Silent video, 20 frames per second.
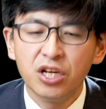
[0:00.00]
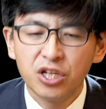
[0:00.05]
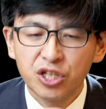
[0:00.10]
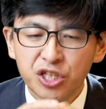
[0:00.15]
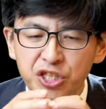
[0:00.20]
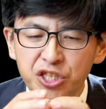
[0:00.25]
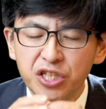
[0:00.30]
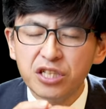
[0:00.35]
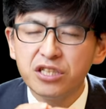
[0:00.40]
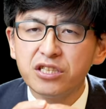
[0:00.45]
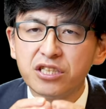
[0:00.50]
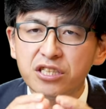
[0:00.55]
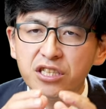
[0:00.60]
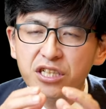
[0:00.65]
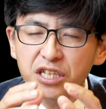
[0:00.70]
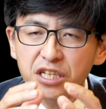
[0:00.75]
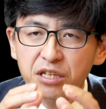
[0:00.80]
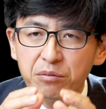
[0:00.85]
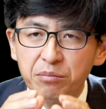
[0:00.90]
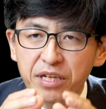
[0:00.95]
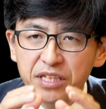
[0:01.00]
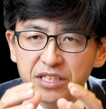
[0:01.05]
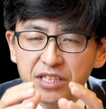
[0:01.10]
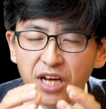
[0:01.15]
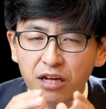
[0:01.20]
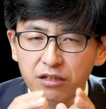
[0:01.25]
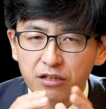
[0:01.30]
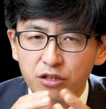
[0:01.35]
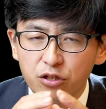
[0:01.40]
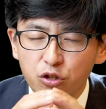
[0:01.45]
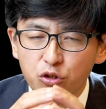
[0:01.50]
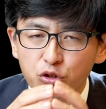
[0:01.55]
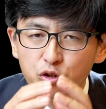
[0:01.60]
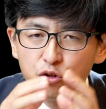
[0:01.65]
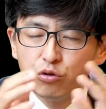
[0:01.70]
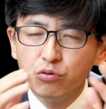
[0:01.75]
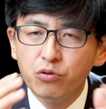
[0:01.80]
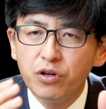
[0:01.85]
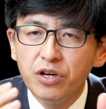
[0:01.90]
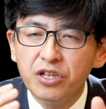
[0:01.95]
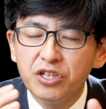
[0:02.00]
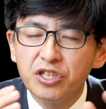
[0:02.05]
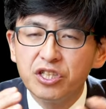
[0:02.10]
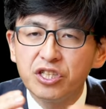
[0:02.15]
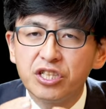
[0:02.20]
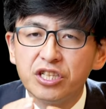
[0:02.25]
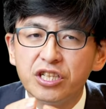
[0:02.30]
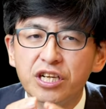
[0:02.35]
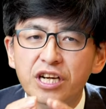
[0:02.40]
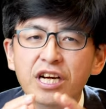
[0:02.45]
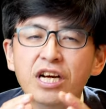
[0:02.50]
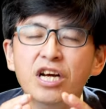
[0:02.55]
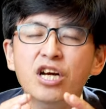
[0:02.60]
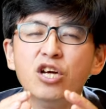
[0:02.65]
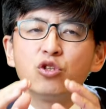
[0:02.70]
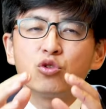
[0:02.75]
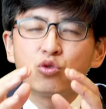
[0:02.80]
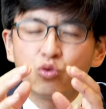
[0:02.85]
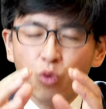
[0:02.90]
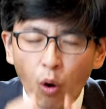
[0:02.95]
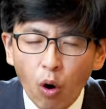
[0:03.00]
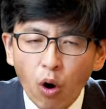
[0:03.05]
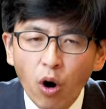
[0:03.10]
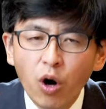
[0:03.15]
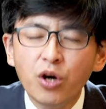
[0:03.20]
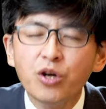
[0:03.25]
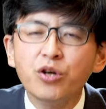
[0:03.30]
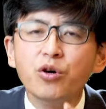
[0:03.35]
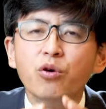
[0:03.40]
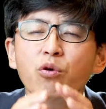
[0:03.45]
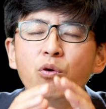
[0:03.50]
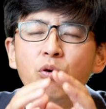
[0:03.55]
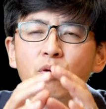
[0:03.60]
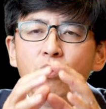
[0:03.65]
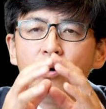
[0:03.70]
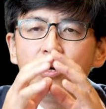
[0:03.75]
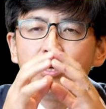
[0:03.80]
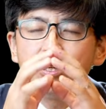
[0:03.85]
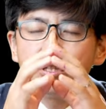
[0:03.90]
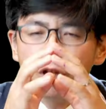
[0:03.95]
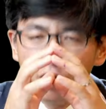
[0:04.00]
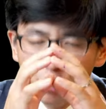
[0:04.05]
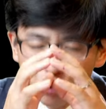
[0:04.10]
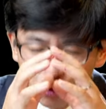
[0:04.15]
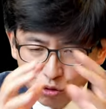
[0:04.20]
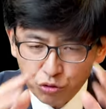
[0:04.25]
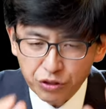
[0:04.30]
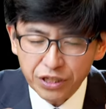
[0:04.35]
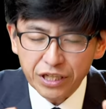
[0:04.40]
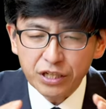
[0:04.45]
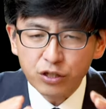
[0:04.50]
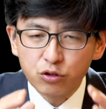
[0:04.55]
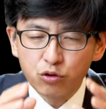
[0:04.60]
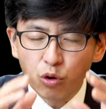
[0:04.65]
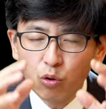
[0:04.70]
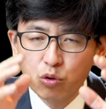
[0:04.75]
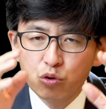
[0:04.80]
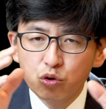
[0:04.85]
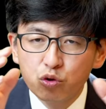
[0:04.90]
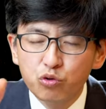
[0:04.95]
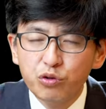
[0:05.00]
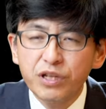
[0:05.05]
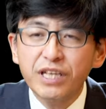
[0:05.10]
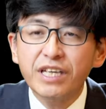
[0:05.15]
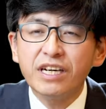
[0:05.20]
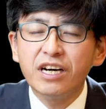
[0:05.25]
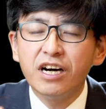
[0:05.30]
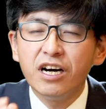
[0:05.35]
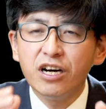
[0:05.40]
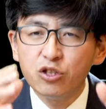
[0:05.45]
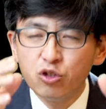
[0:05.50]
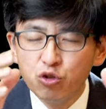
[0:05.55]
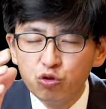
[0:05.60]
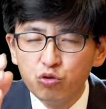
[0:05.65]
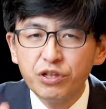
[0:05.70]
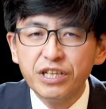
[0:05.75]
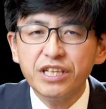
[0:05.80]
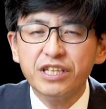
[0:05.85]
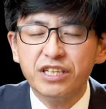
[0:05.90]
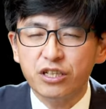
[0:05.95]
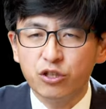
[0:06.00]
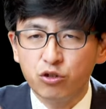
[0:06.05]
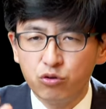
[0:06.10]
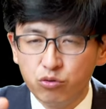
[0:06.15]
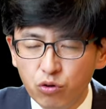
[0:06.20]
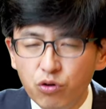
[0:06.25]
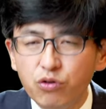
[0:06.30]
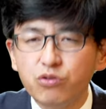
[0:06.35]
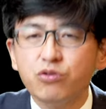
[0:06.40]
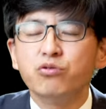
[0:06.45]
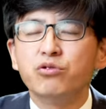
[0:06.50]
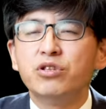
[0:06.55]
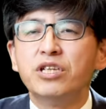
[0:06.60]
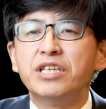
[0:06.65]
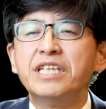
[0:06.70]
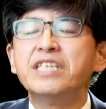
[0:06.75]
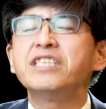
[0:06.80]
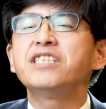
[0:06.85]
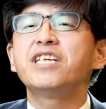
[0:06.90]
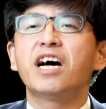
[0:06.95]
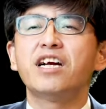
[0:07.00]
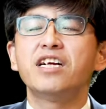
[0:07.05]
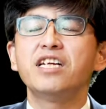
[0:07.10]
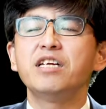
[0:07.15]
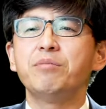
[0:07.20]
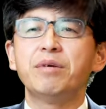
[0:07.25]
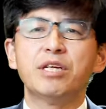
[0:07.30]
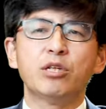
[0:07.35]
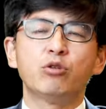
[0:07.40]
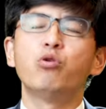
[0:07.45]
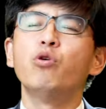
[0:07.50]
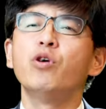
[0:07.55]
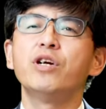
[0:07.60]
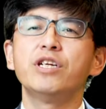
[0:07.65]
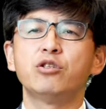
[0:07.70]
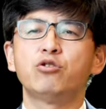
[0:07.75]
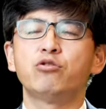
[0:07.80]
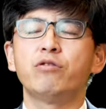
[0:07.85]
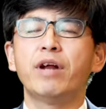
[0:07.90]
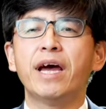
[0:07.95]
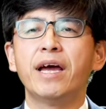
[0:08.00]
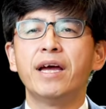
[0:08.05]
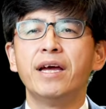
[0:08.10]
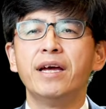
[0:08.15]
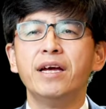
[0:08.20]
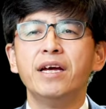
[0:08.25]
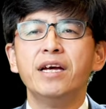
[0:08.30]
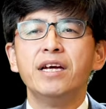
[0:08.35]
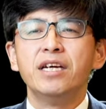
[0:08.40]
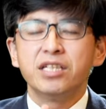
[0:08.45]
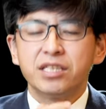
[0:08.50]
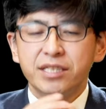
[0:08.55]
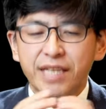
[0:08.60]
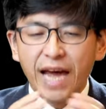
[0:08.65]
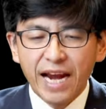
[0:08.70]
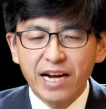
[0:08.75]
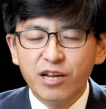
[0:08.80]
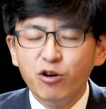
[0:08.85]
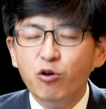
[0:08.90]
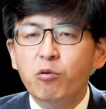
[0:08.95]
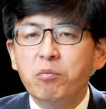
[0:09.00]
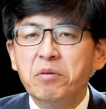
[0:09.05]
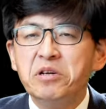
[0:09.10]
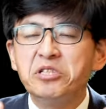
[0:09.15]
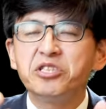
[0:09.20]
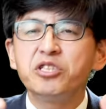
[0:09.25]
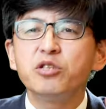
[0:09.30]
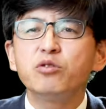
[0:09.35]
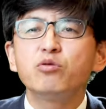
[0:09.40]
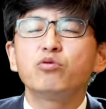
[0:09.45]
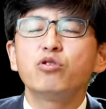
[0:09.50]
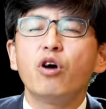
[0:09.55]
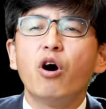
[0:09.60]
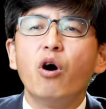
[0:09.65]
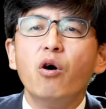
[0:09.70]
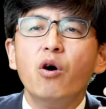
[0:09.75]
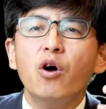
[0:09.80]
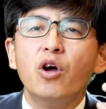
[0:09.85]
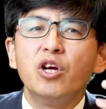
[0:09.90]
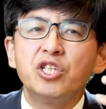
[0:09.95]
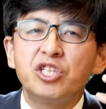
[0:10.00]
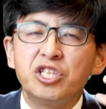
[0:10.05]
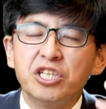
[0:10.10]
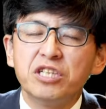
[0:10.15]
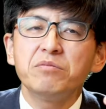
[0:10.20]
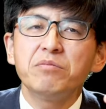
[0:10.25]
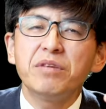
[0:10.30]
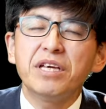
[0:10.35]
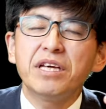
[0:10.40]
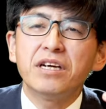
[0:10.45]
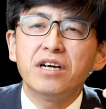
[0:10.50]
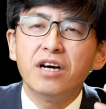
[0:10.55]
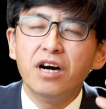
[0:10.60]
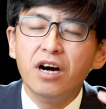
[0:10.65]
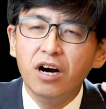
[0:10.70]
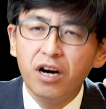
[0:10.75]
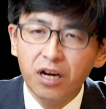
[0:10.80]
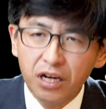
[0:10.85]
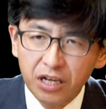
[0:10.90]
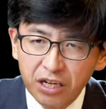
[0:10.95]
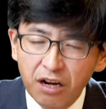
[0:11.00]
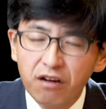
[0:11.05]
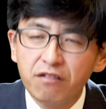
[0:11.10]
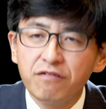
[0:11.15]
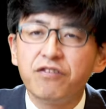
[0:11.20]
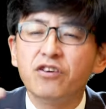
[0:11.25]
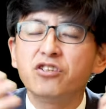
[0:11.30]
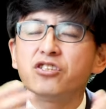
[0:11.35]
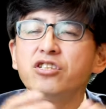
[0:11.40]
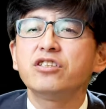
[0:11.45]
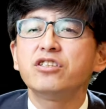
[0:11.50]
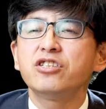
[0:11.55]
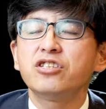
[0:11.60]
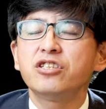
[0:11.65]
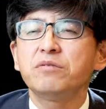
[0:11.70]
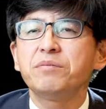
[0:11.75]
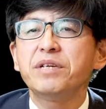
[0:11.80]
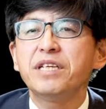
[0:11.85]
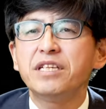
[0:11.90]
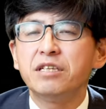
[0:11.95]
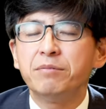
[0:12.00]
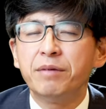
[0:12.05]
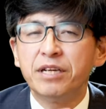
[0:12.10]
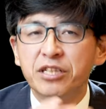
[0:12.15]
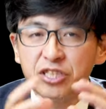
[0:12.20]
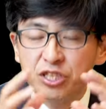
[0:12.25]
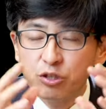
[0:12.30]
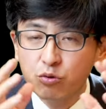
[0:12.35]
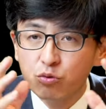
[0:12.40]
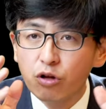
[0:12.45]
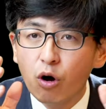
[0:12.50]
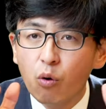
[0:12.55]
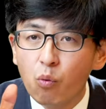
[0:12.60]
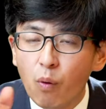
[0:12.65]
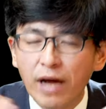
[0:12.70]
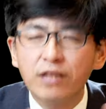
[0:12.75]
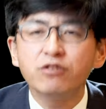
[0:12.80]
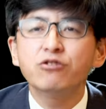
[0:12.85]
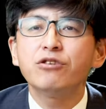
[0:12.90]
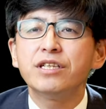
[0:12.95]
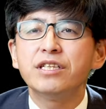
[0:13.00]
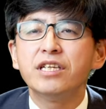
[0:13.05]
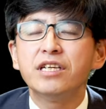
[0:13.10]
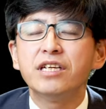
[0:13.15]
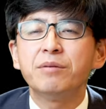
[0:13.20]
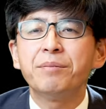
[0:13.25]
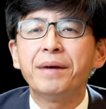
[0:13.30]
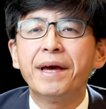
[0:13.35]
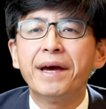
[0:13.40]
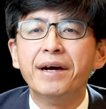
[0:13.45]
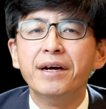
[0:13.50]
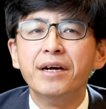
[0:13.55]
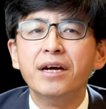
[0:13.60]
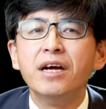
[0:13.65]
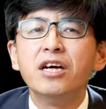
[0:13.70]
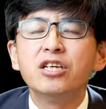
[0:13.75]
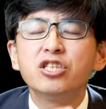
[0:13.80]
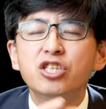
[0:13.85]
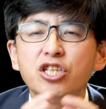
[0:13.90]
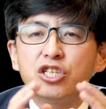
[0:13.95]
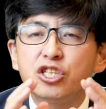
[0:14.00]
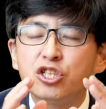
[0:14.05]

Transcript: 圣经里面讲到的救恩是所有的罪从罪和罪的所有的影响力面脱离出来，带领我们进入到生命和更丰盛的生命里面，进入到完全的里面。这